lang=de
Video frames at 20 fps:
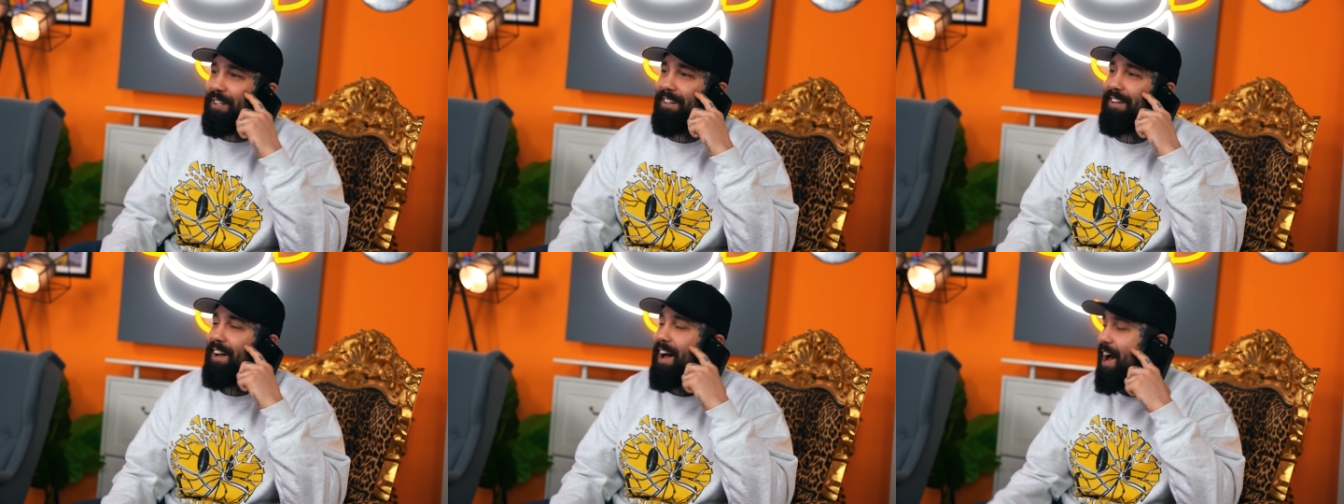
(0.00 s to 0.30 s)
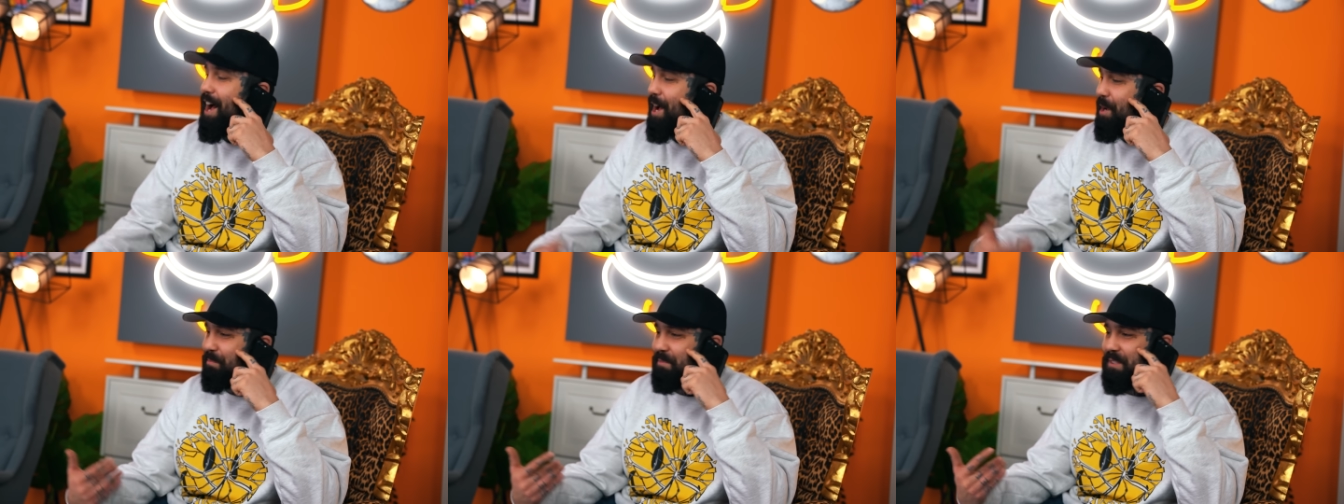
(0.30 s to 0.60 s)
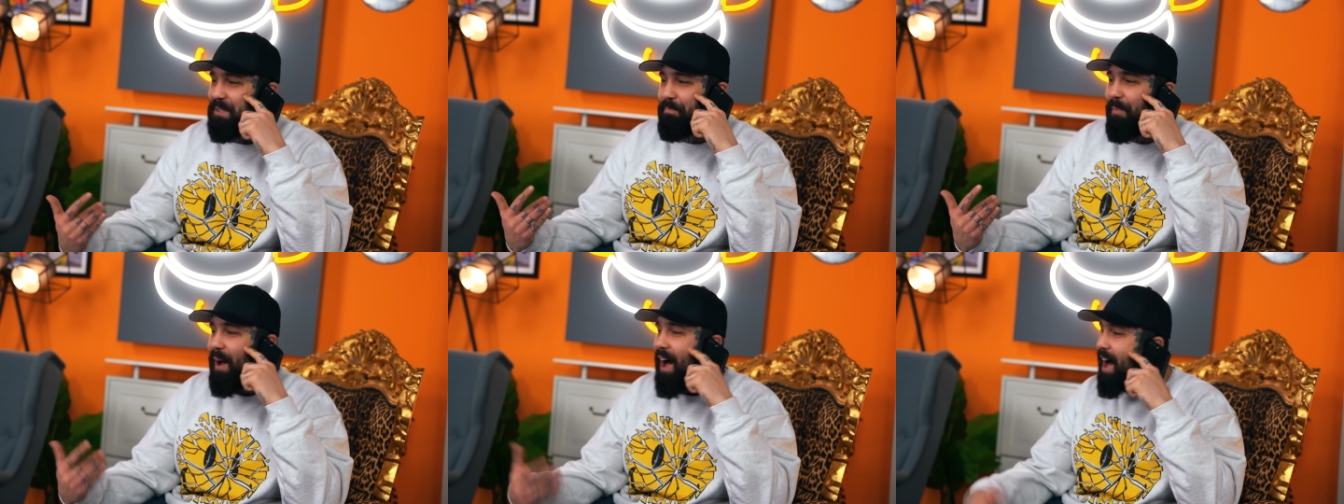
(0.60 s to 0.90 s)
abends
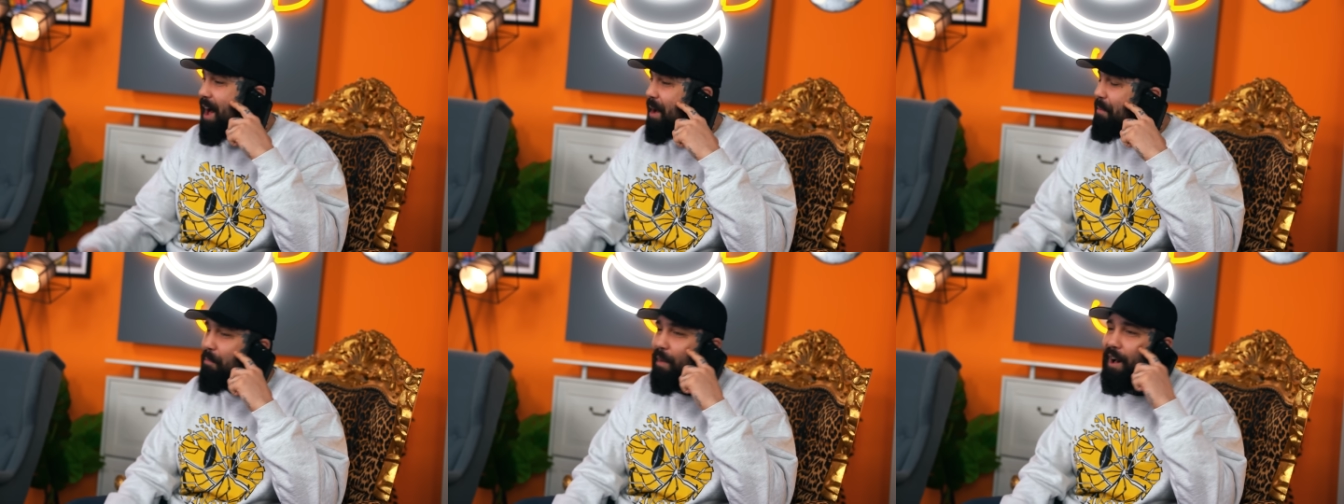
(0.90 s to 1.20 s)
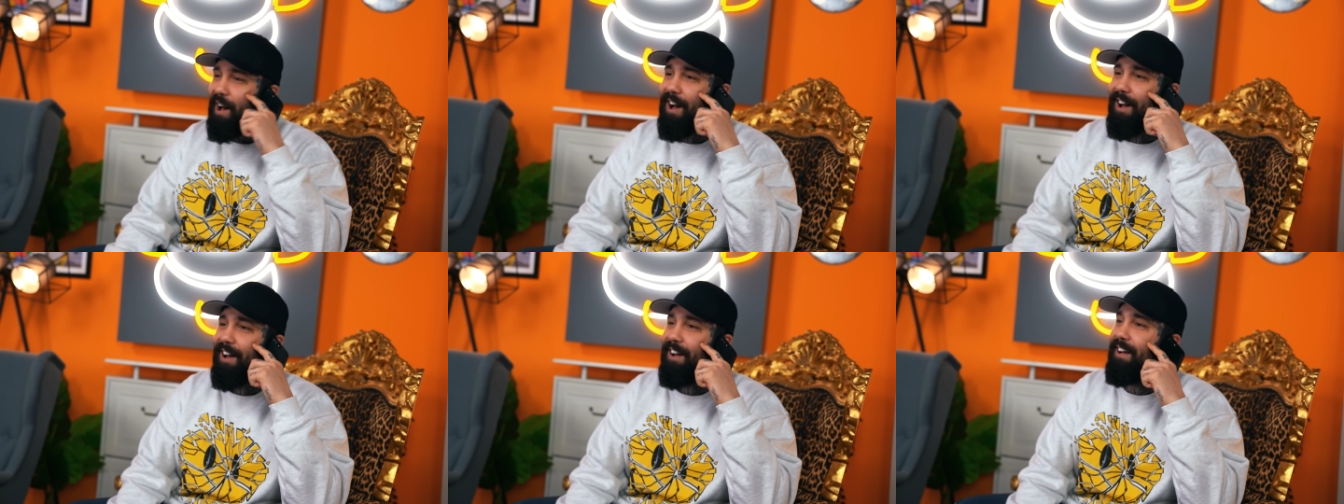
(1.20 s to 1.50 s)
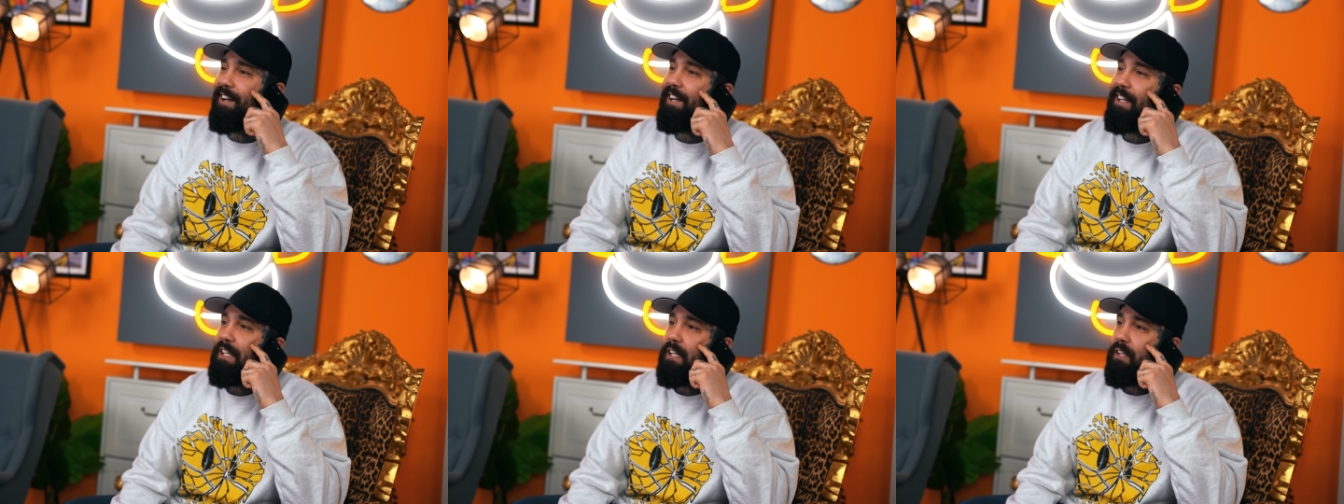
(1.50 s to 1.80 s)
Bar, Ma.
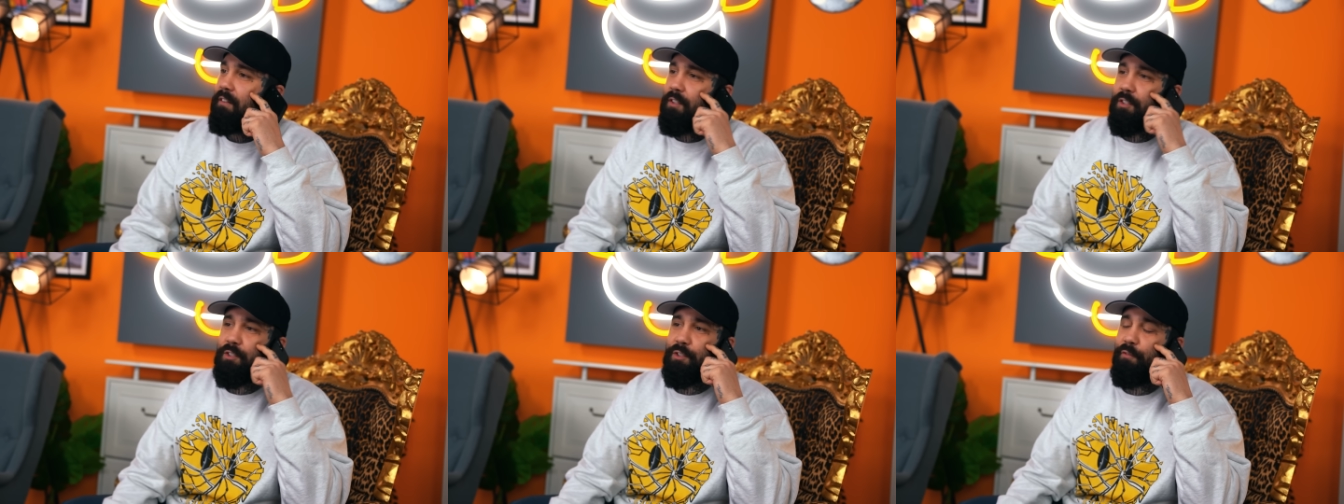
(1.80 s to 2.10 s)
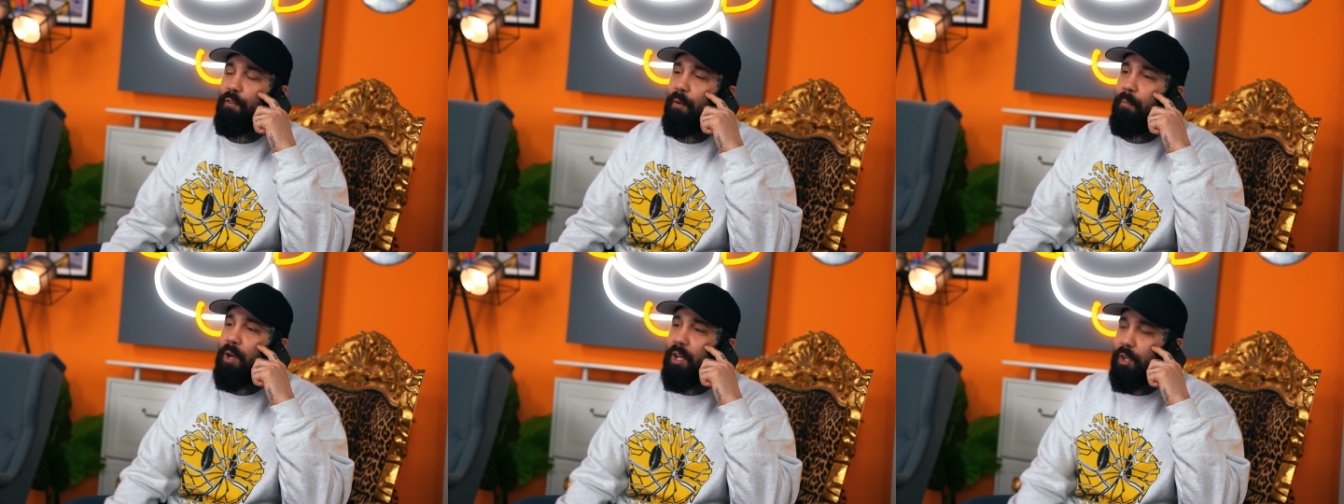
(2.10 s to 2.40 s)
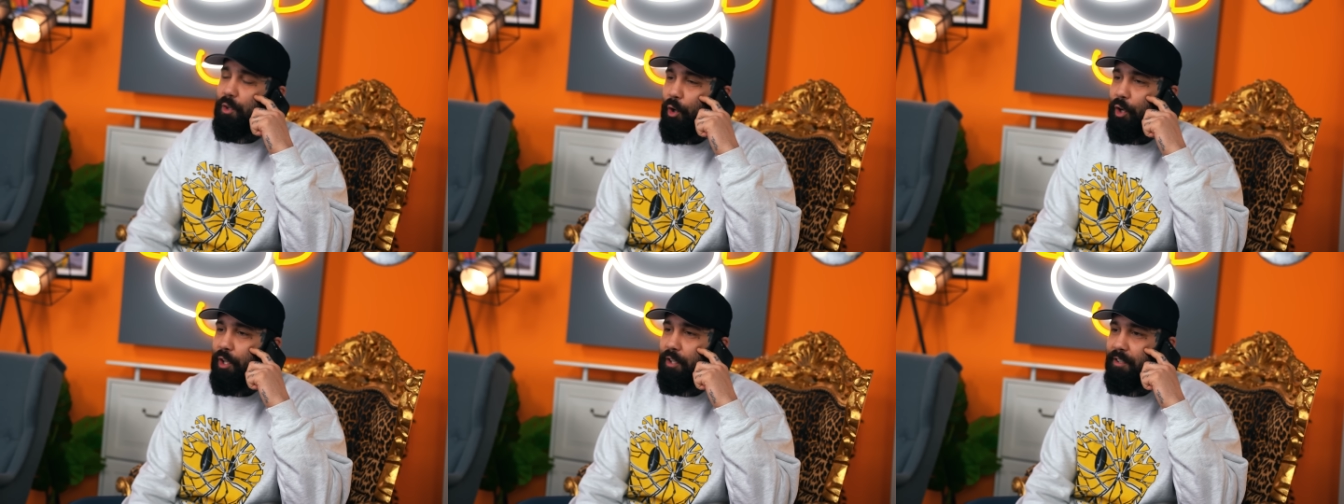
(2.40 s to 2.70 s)
Was sollen wir machen
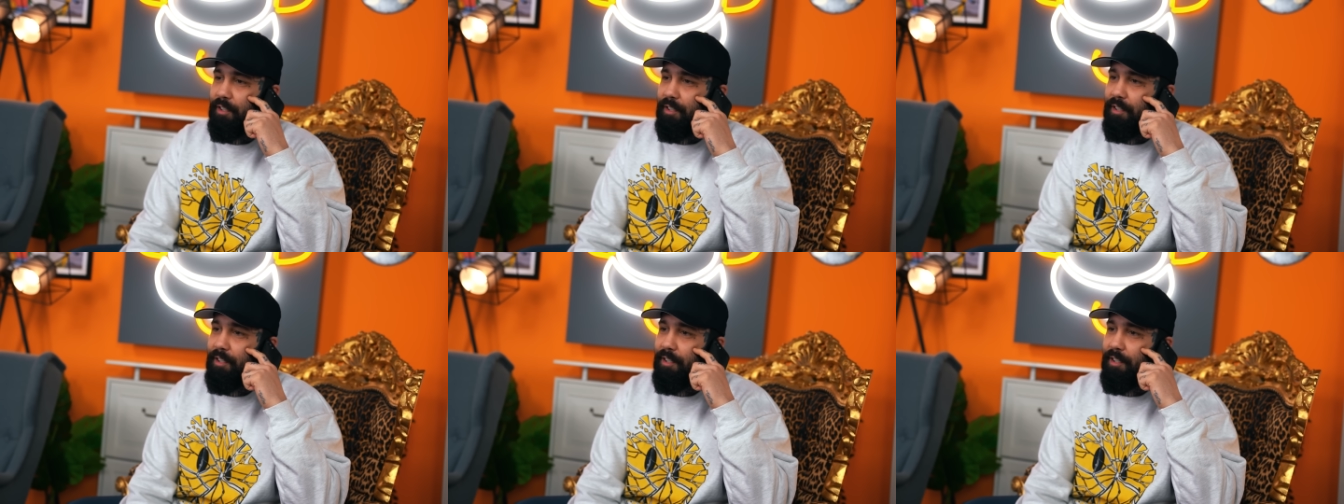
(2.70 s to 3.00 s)
heute?